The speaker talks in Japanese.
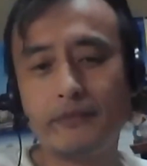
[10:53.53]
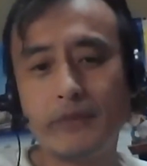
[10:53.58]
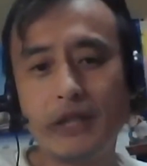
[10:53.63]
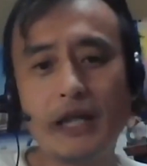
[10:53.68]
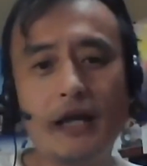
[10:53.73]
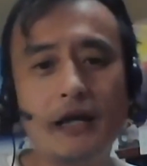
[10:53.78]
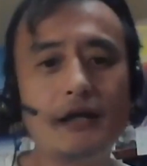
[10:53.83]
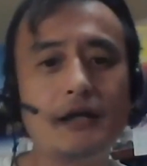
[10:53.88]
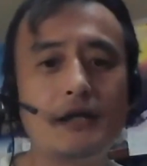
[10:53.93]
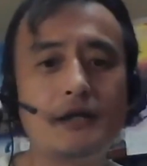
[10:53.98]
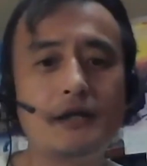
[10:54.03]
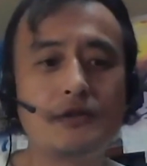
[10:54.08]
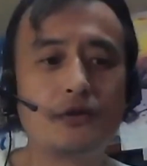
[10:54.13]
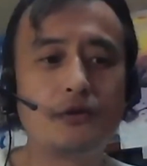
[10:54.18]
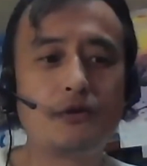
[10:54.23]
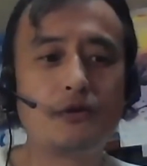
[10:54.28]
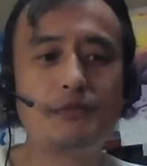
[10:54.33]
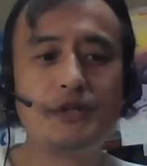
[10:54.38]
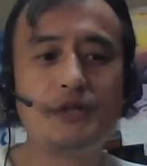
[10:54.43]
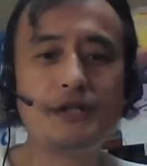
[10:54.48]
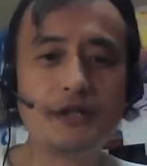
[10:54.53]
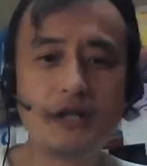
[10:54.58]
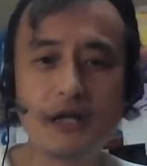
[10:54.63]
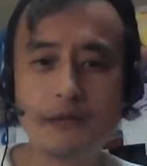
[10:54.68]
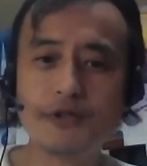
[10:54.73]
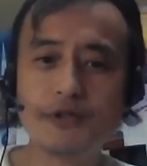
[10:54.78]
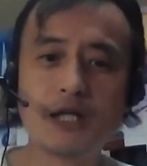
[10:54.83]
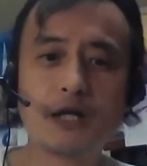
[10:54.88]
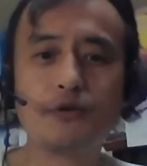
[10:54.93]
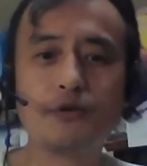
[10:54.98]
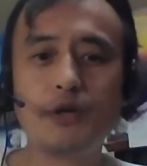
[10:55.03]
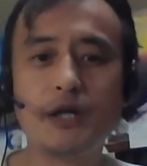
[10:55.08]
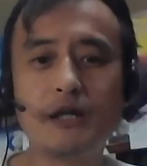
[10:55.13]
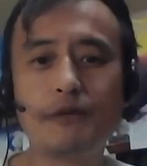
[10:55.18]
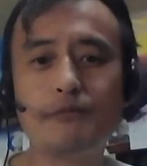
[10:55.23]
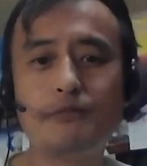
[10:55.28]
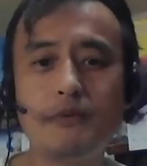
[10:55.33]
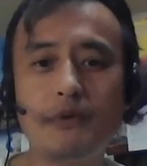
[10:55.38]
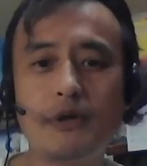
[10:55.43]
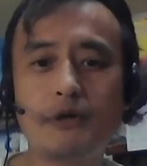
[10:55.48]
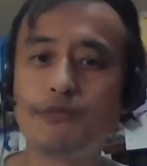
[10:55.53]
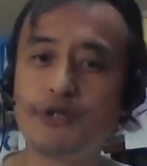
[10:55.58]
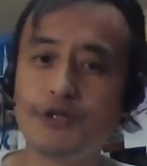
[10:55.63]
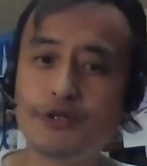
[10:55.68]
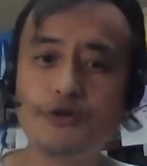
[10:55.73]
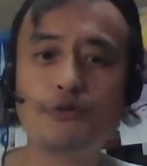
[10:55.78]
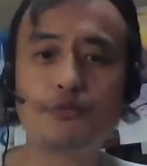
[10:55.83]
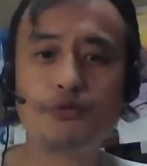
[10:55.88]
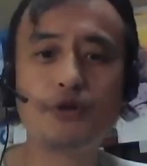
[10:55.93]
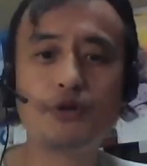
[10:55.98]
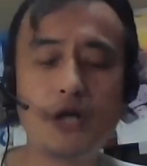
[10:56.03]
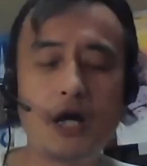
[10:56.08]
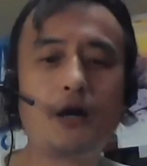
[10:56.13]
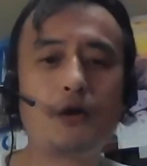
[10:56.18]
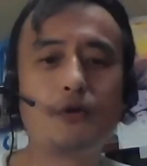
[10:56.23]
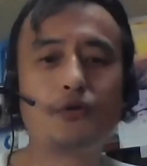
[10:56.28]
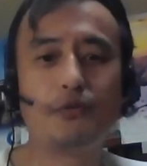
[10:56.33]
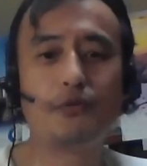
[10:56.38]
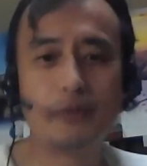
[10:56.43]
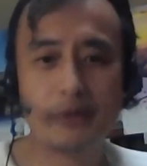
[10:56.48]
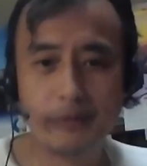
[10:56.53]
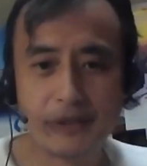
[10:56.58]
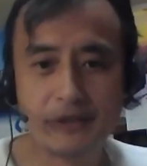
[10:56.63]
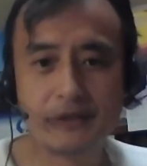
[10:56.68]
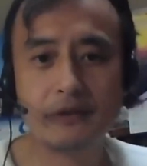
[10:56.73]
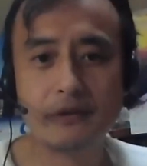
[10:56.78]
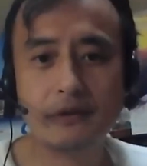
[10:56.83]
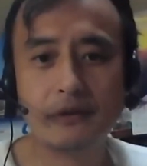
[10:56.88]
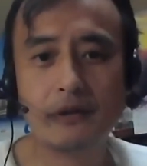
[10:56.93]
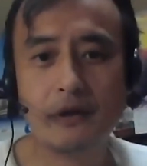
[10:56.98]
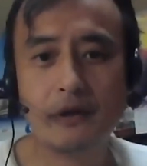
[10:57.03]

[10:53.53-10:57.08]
ただ、その美人かぶすかと言われたら、美人の部類に入ると思います。